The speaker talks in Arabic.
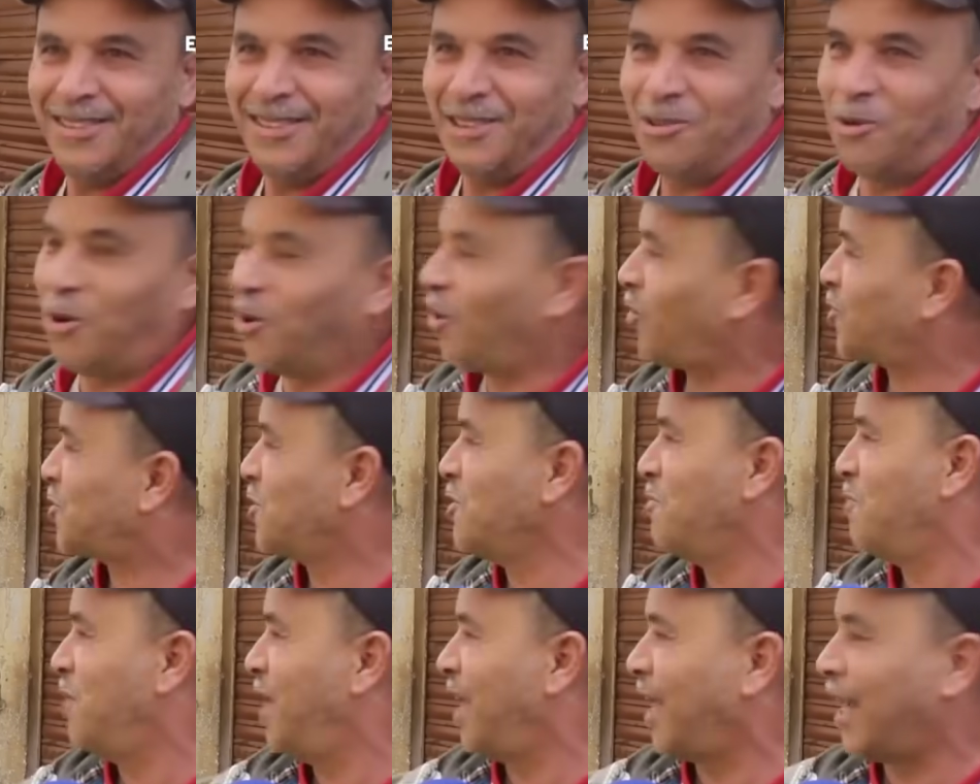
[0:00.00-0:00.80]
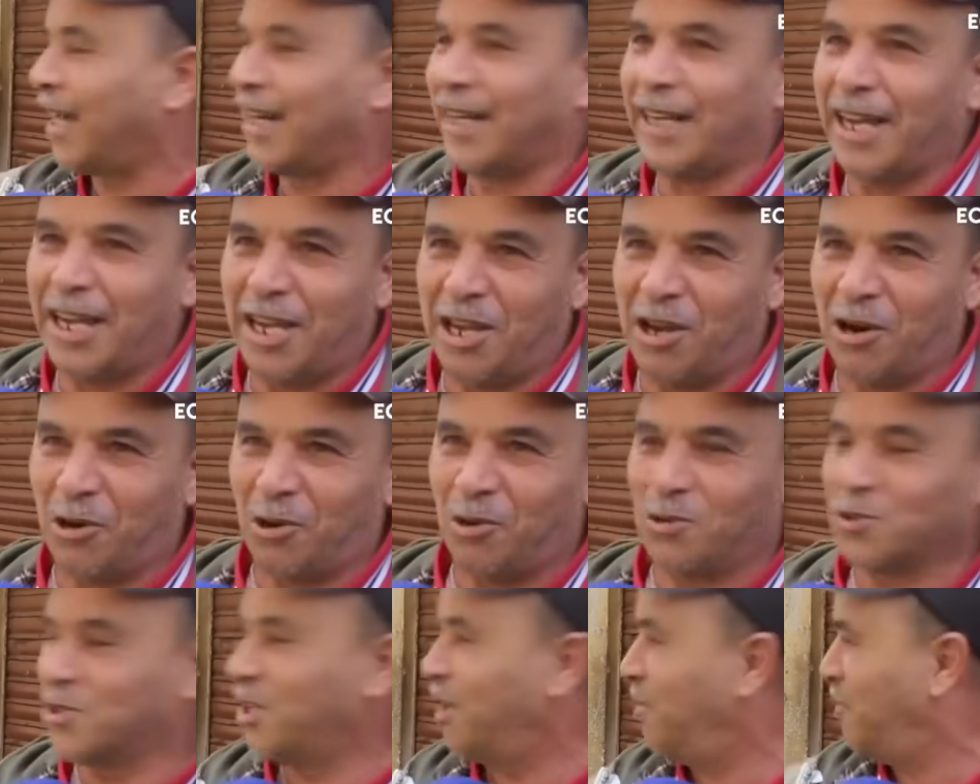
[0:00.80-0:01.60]
اقسم بالله غير كاع
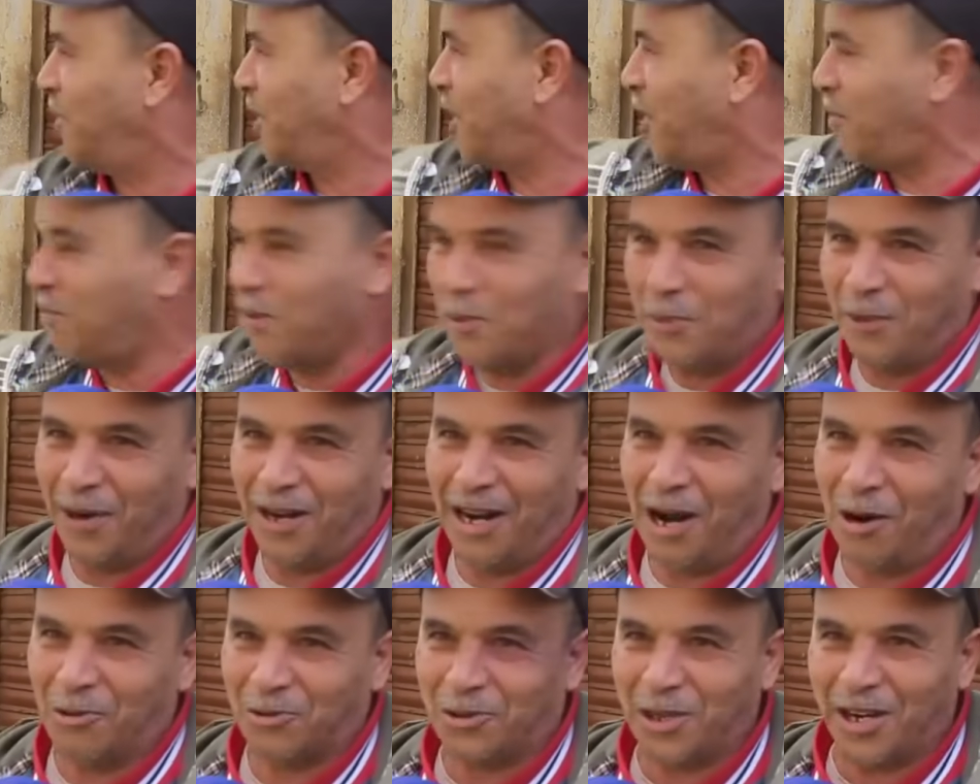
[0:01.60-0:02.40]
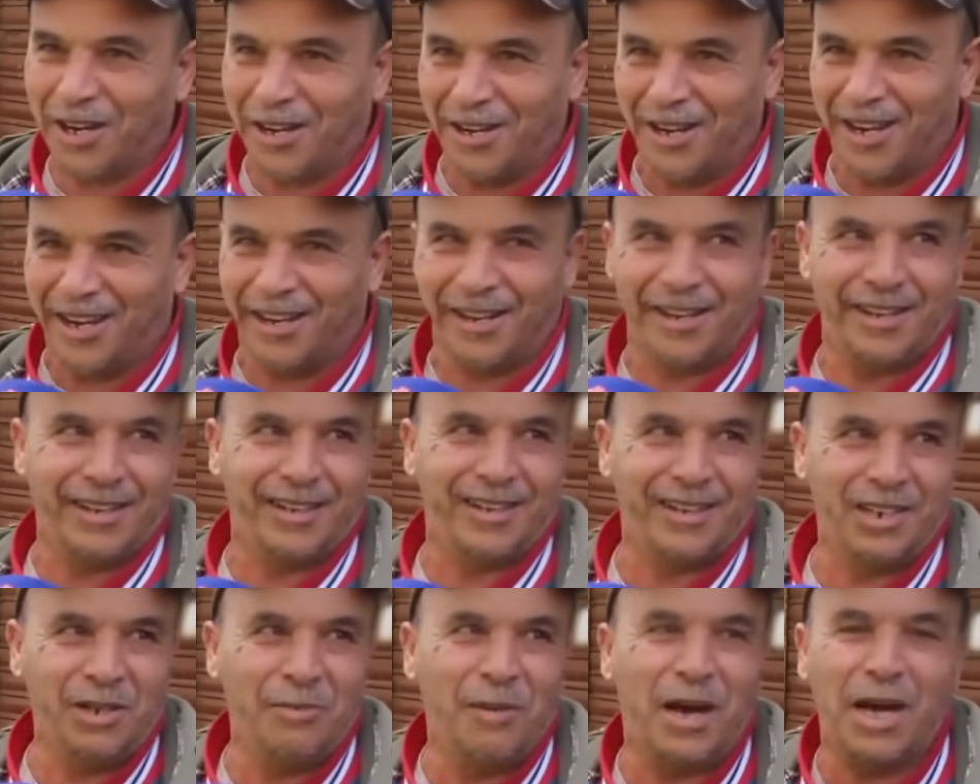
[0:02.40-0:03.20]
ياكلوا سامي حبيبنا وتاعنا هنايا
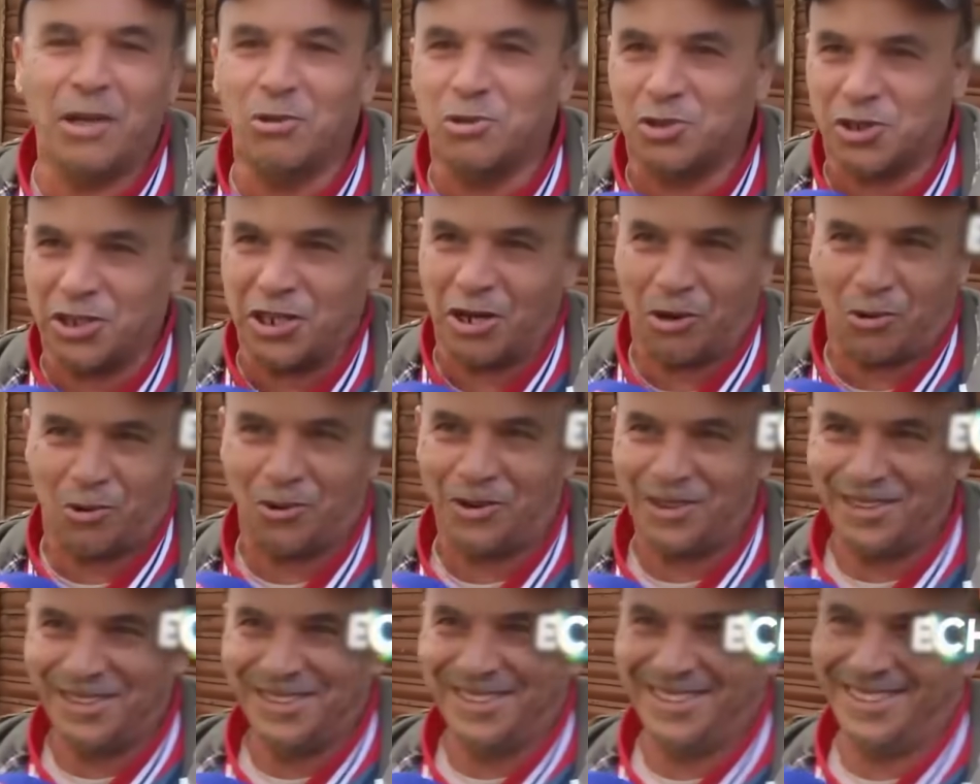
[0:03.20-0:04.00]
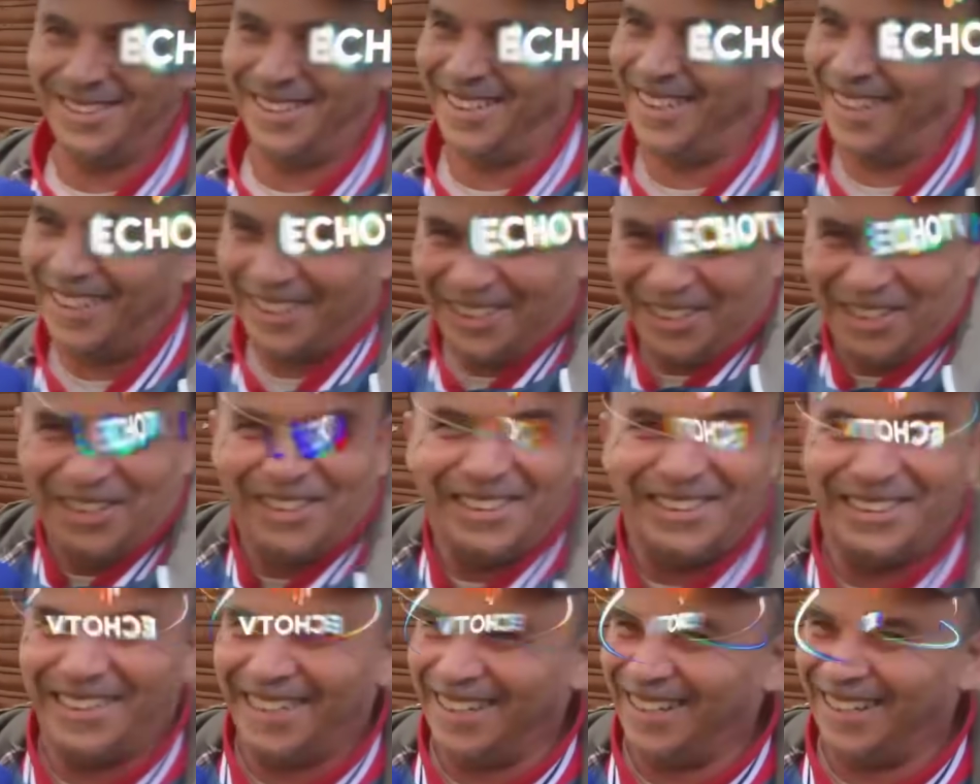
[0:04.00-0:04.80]
اللي ما عندوش ياكل هذه
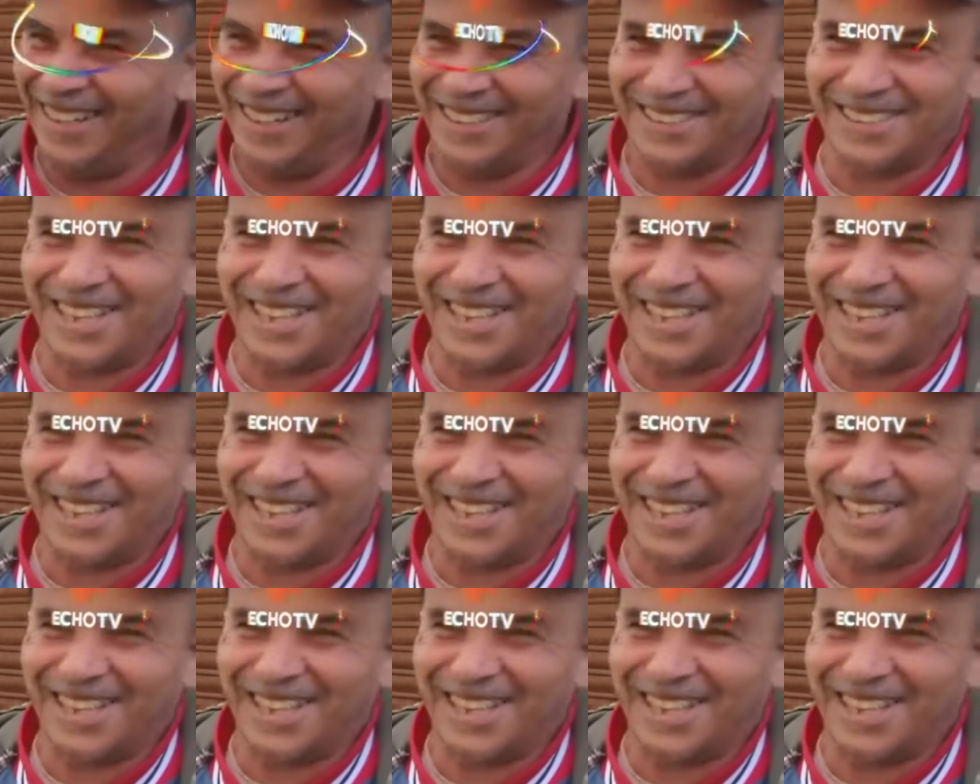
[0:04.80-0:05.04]
هي آه،